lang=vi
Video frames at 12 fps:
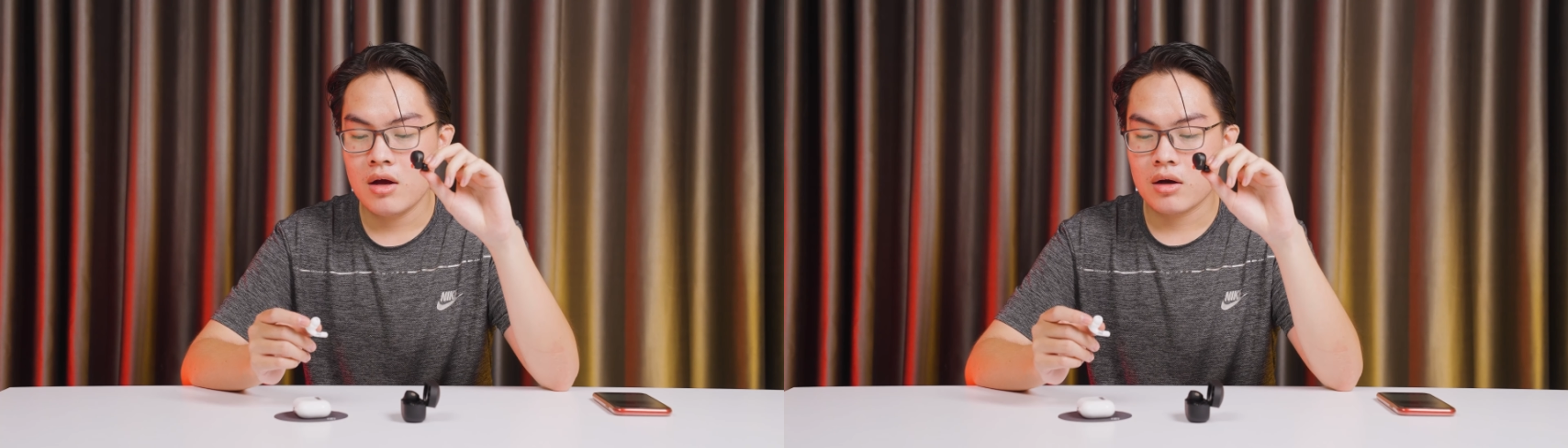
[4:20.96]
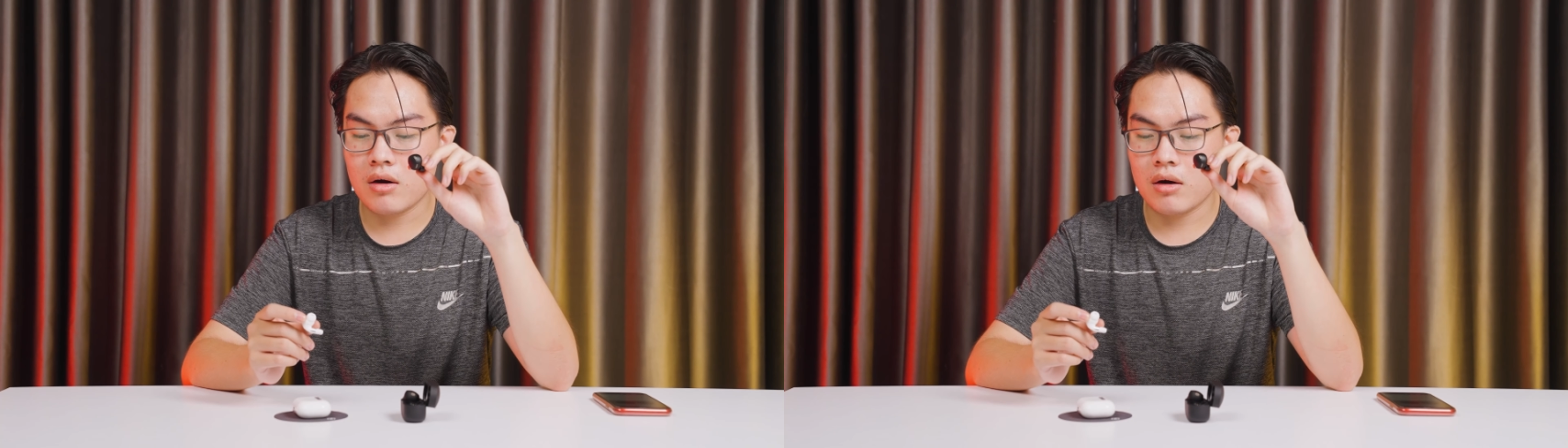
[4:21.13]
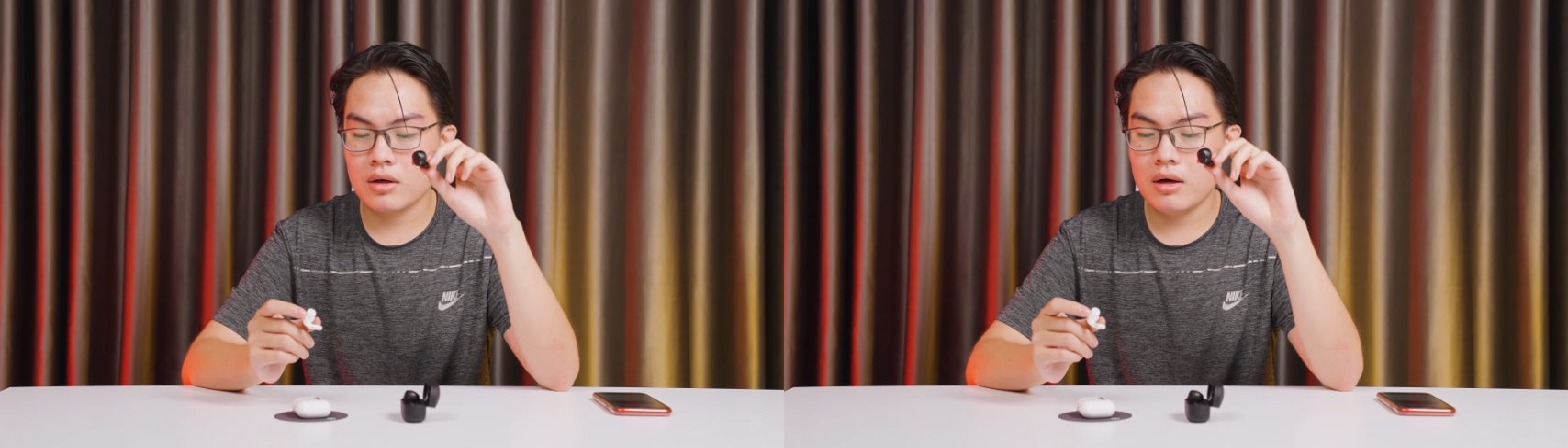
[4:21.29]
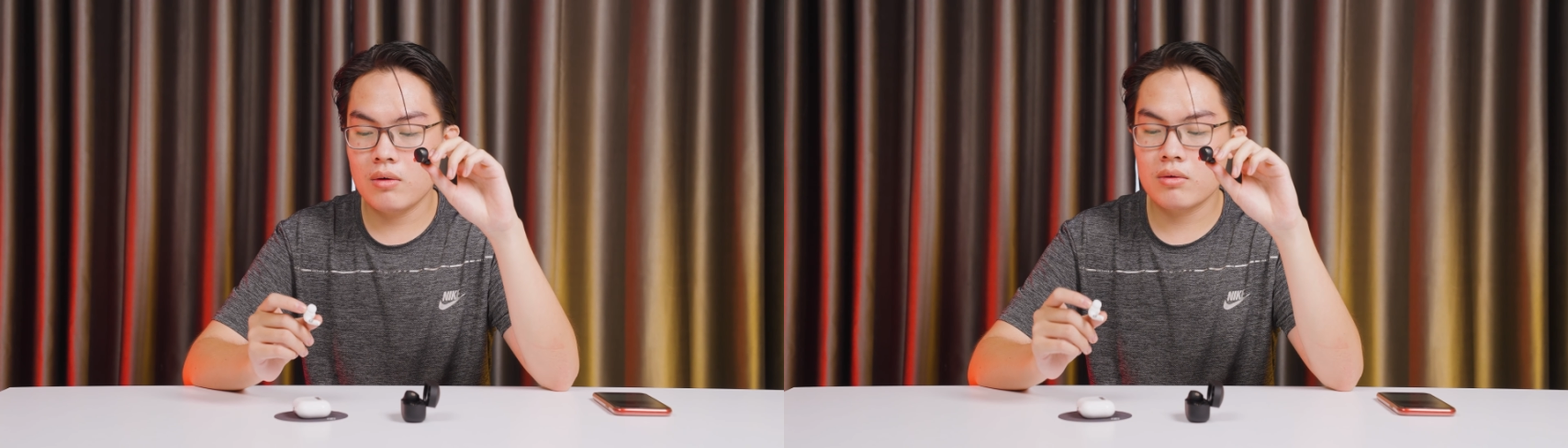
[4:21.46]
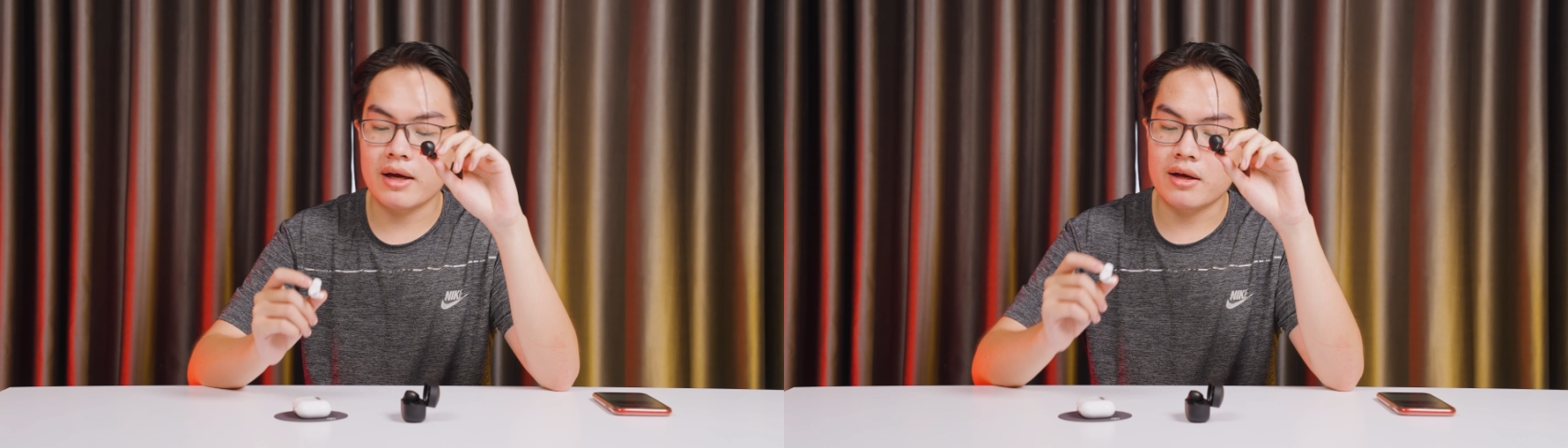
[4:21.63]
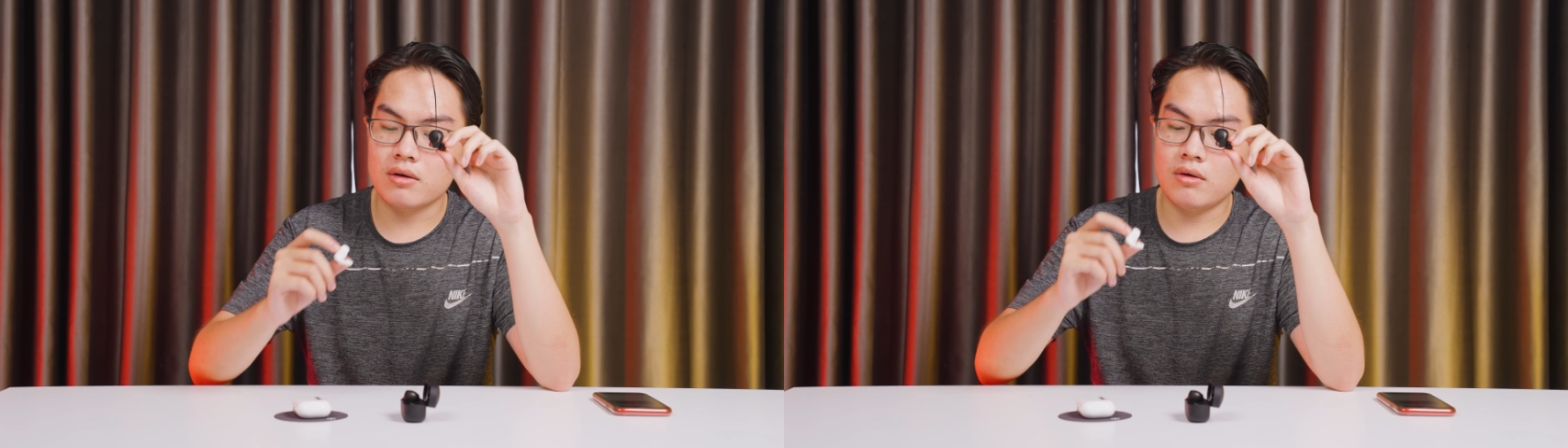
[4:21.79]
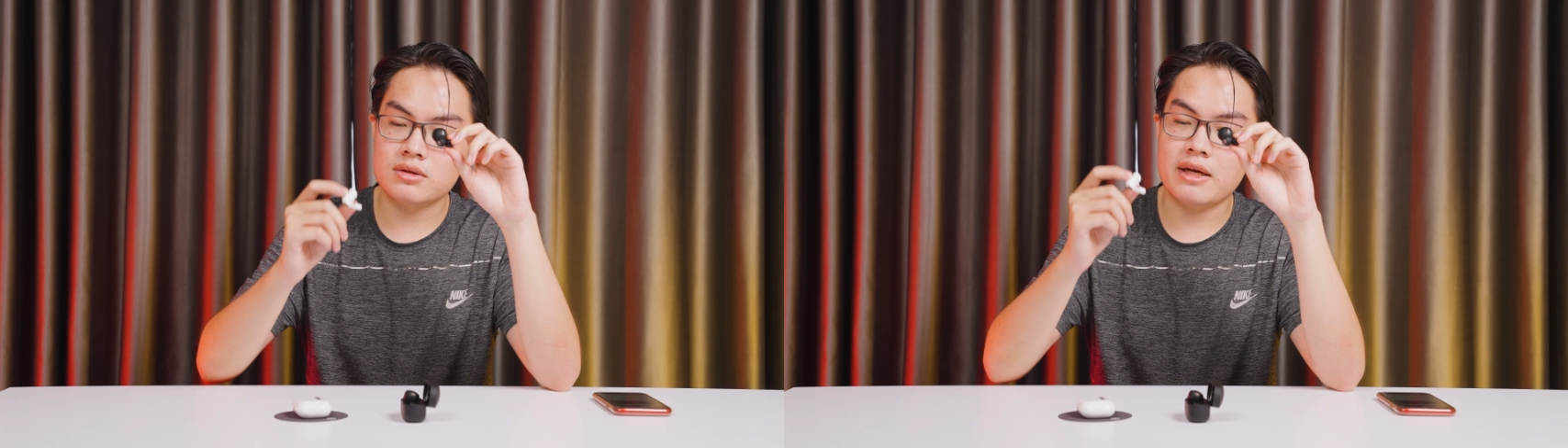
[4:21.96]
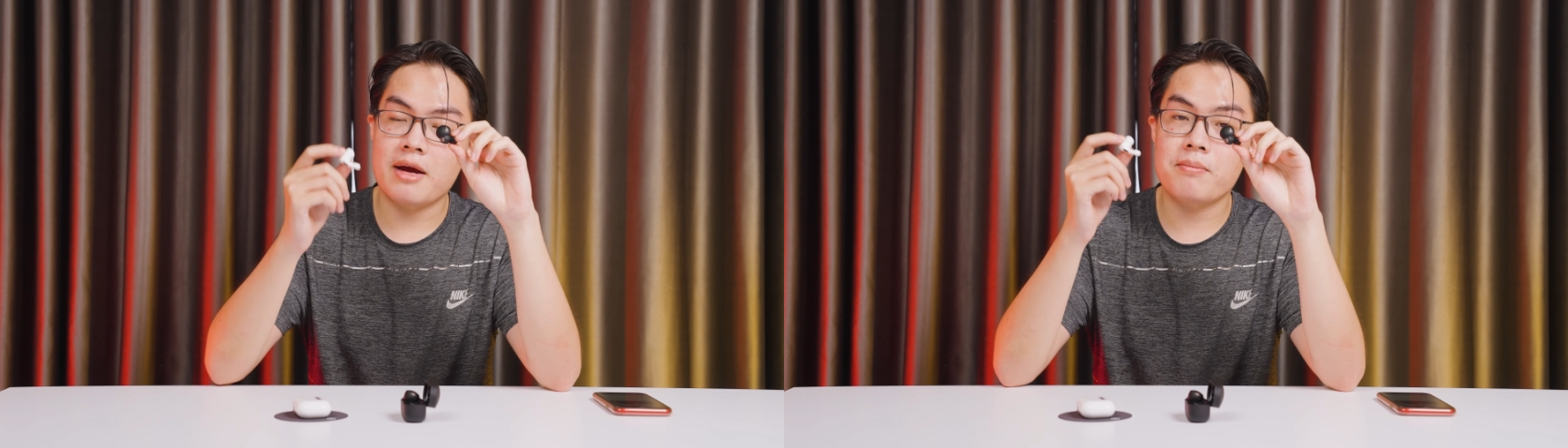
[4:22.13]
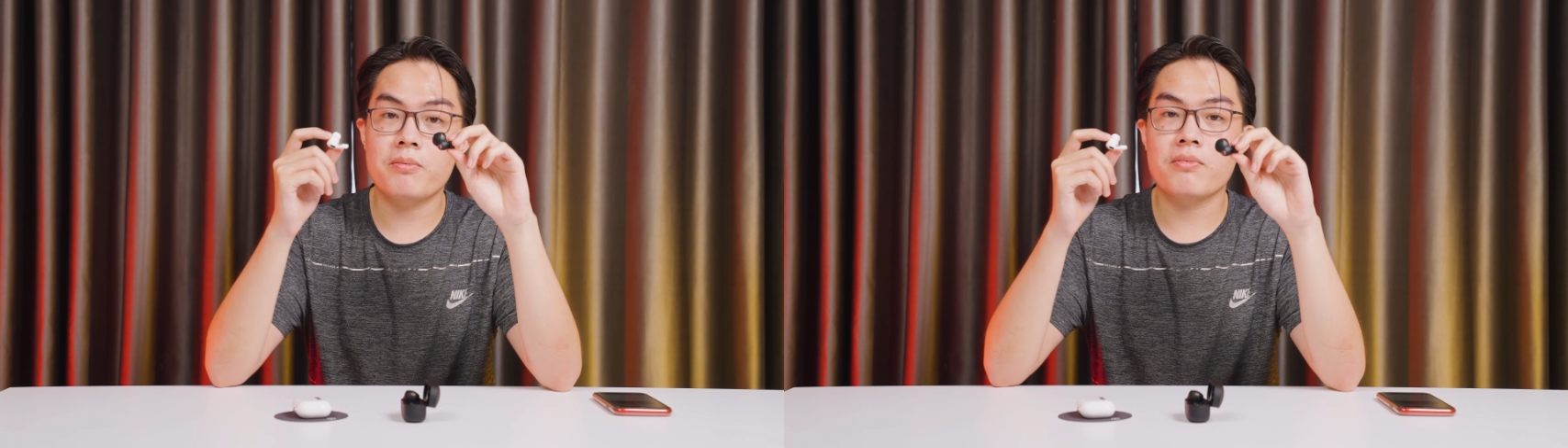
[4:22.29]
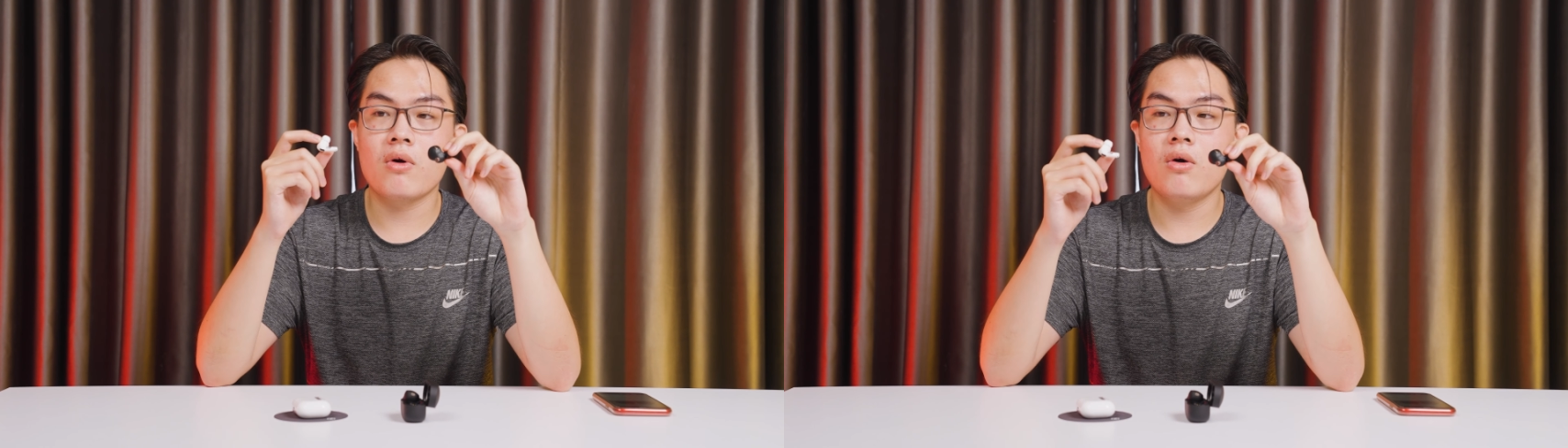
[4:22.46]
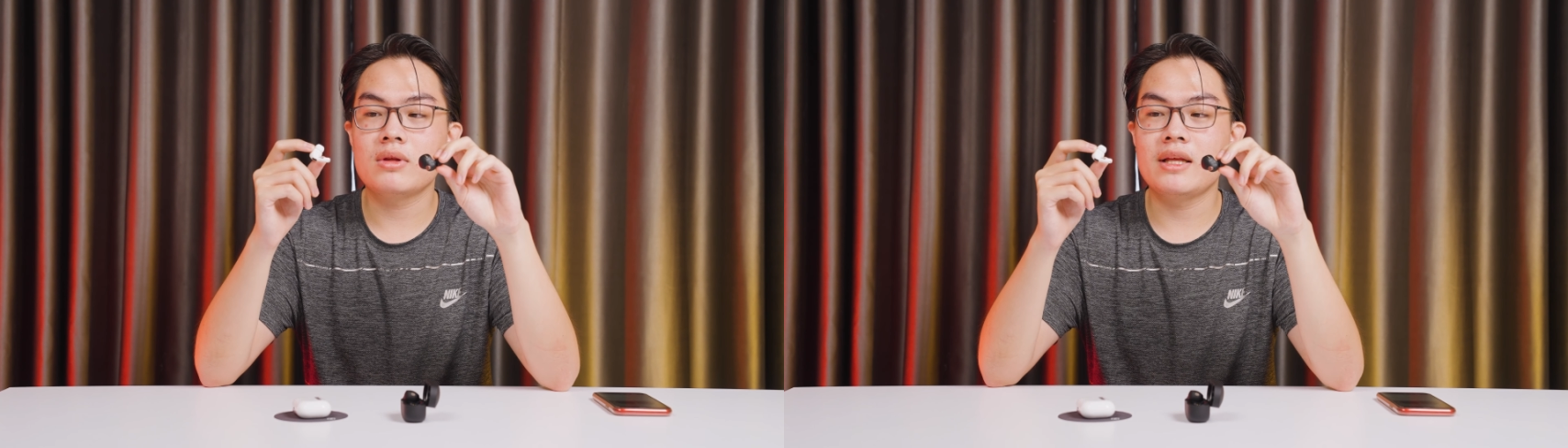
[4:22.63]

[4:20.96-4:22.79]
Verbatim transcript: Còn đâu cái con AirPods Pro